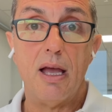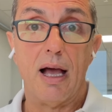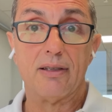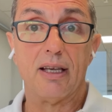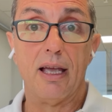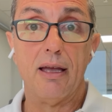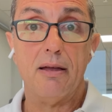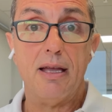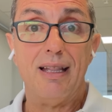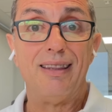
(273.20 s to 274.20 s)
Así que
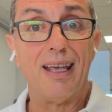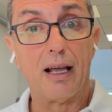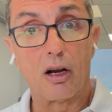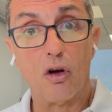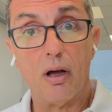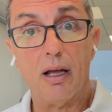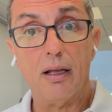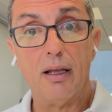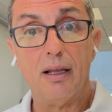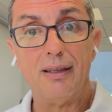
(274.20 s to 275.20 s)
te,
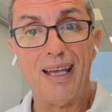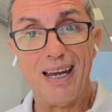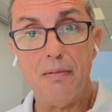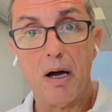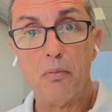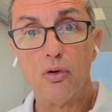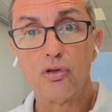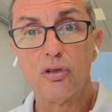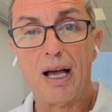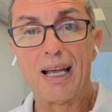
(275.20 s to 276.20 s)
eh,
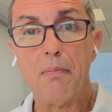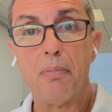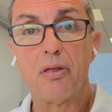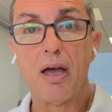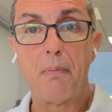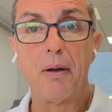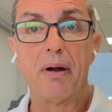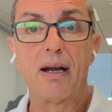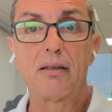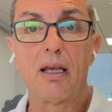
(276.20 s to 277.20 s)
animamos a que empieces a
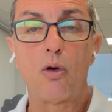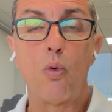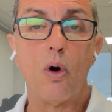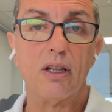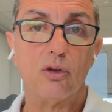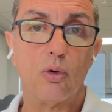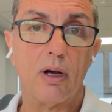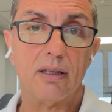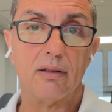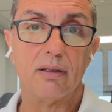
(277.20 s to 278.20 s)
prepararte
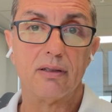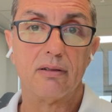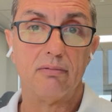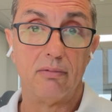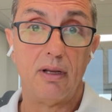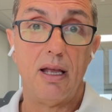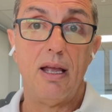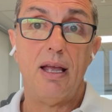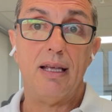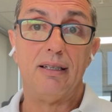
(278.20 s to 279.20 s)
cuanto antes.
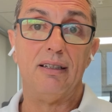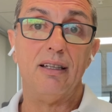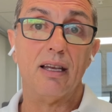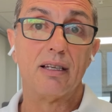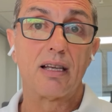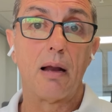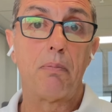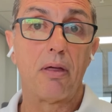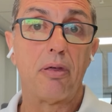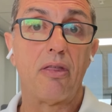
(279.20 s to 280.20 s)
Si te interesan las
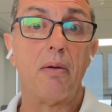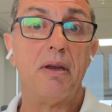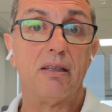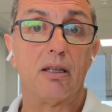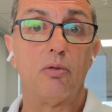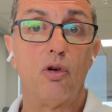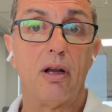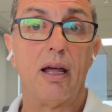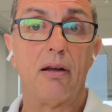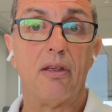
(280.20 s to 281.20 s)
plazas de Administrativo
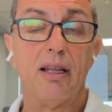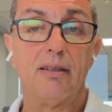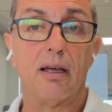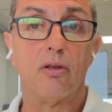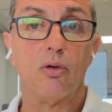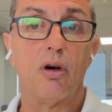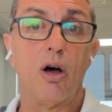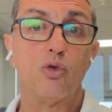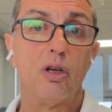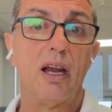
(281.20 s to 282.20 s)
General del Estado,
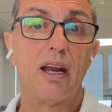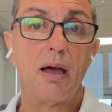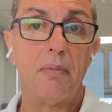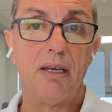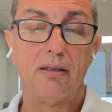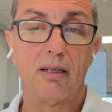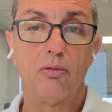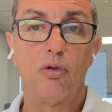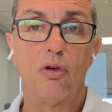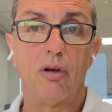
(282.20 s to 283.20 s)
auxiliares
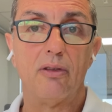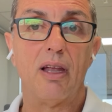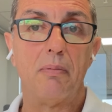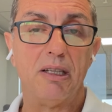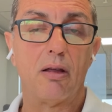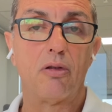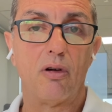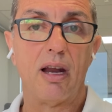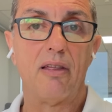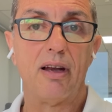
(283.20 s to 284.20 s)
administrativos de
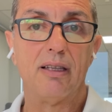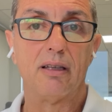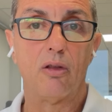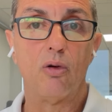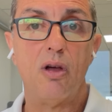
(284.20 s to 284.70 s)
Administración General del Estado